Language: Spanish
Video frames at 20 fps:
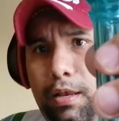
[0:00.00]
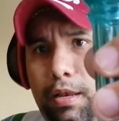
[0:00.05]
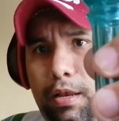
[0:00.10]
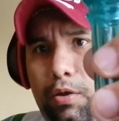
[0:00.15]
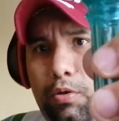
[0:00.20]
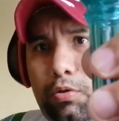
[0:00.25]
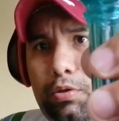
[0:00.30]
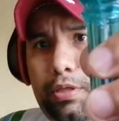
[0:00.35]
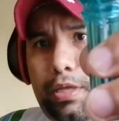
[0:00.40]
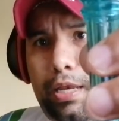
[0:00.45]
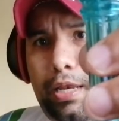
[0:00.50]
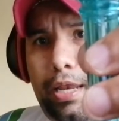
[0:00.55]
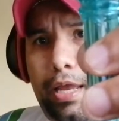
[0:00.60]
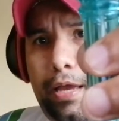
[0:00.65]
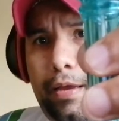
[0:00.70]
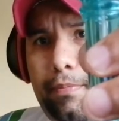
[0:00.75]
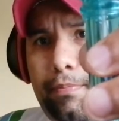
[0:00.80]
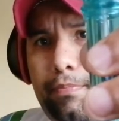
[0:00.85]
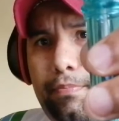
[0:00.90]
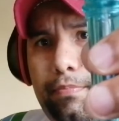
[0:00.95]
la nota
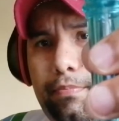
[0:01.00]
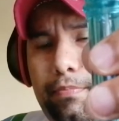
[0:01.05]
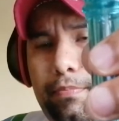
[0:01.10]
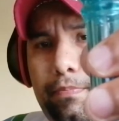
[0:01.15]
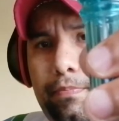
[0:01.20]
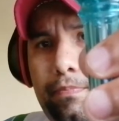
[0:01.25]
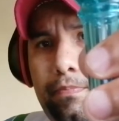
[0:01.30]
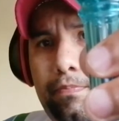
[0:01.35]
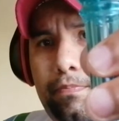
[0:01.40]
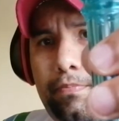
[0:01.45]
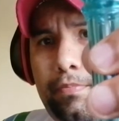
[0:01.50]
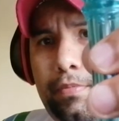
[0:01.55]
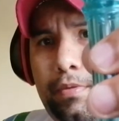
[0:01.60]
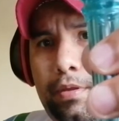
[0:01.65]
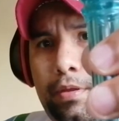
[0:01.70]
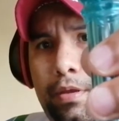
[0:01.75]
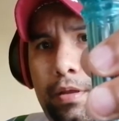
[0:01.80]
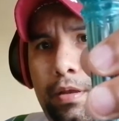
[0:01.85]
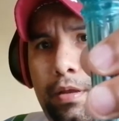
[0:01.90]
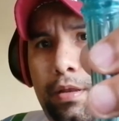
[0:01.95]
la,
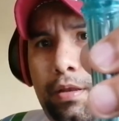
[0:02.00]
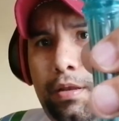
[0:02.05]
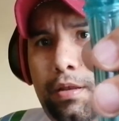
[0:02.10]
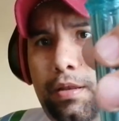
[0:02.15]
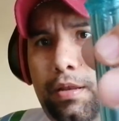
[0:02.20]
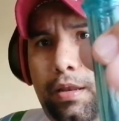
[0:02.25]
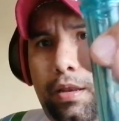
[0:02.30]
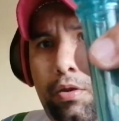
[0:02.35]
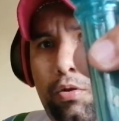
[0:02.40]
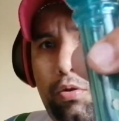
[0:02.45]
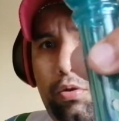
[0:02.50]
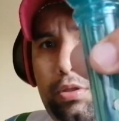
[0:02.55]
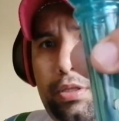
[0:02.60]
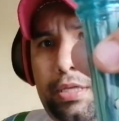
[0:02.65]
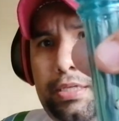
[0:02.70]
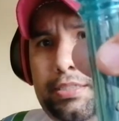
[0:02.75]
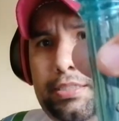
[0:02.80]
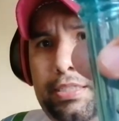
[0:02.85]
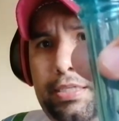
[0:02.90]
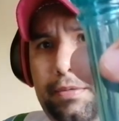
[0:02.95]
la
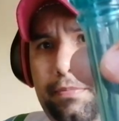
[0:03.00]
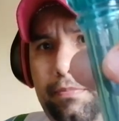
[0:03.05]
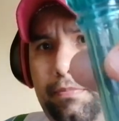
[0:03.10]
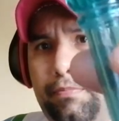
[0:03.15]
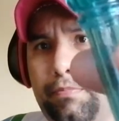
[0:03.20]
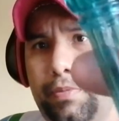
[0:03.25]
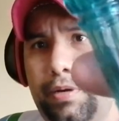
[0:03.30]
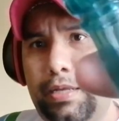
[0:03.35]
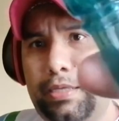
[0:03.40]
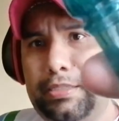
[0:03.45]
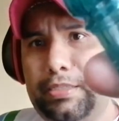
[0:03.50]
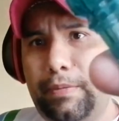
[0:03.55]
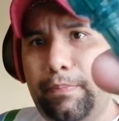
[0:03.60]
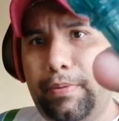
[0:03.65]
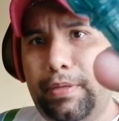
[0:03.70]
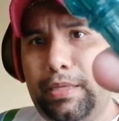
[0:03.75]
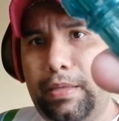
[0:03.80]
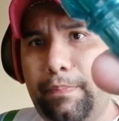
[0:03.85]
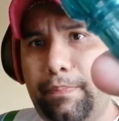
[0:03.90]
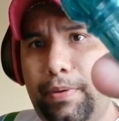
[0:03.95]
nota si, ¿verdad?
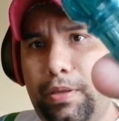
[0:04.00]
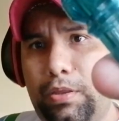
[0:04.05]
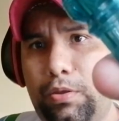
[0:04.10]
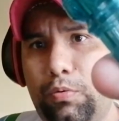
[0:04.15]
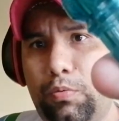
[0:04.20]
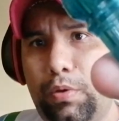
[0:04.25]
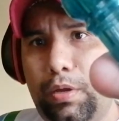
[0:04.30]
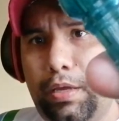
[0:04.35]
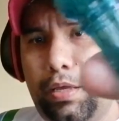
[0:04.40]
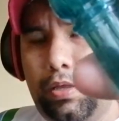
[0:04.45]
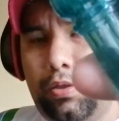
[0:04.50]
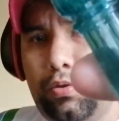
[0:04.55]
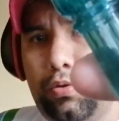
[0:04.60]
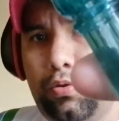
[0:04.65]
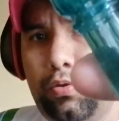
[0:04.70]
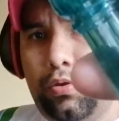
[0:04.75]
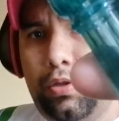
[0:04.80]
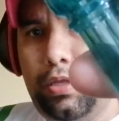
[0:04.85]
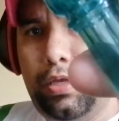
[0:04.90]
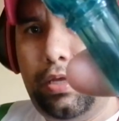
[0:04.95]
siempre tapando
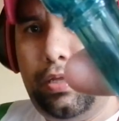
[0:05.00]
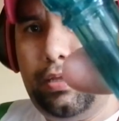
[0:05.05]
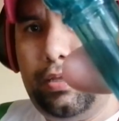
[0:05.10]
huequito de